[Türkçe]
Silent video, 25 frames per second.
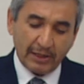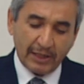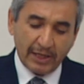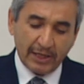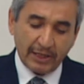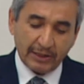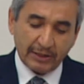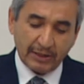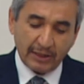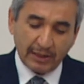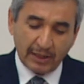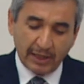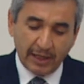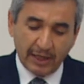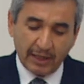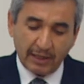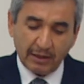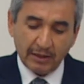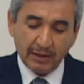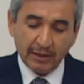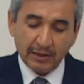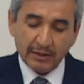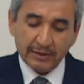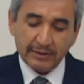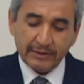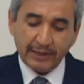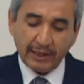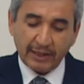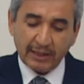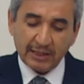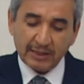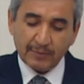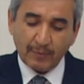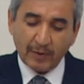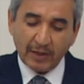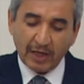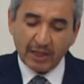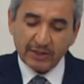ile ilgili
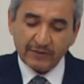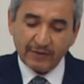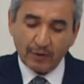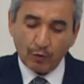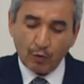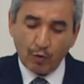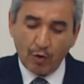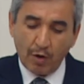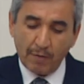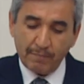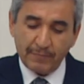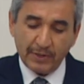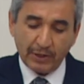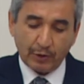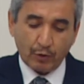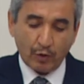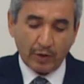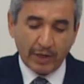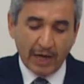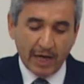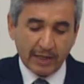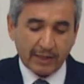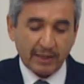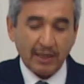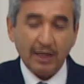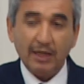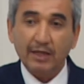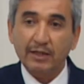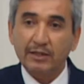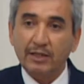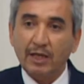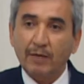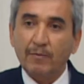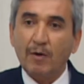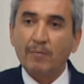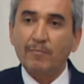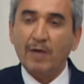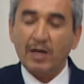8 baraj ve 11 gölet
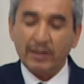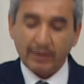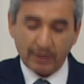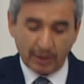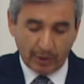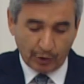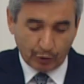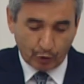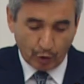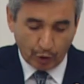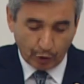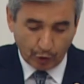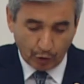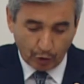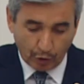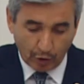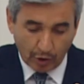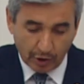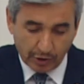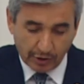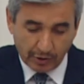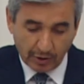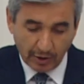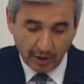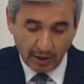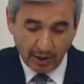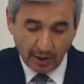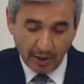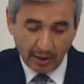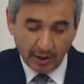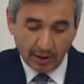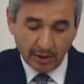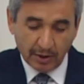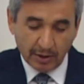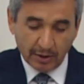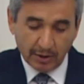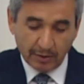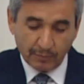tamamlandığını görüyoruz.
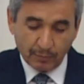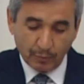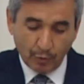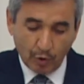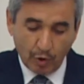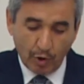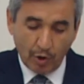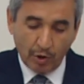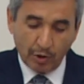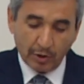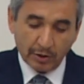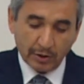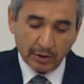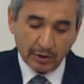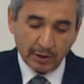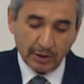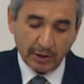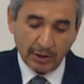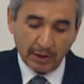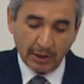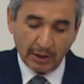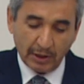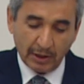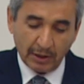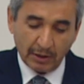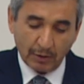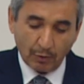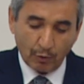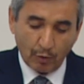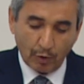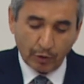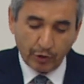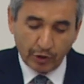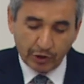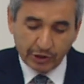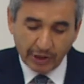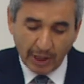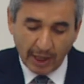Bu e,
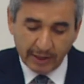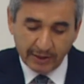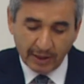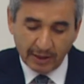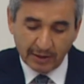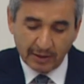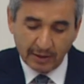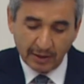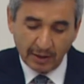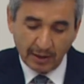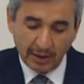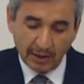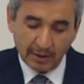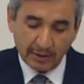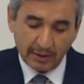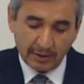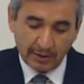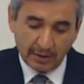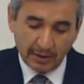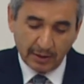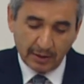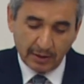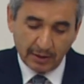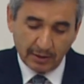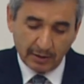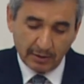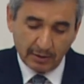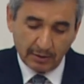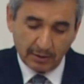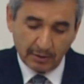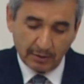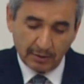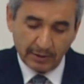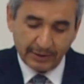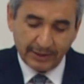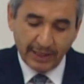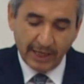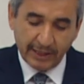13 adet
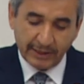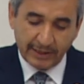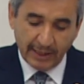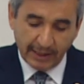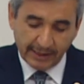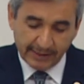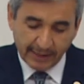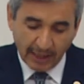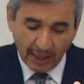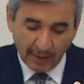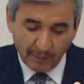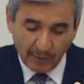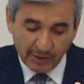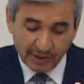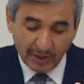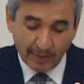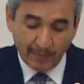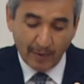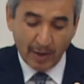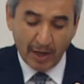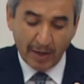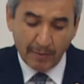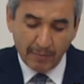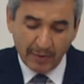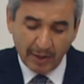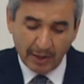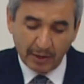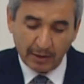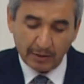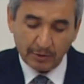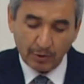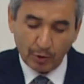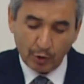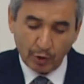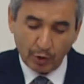tek tek saymayacağım ama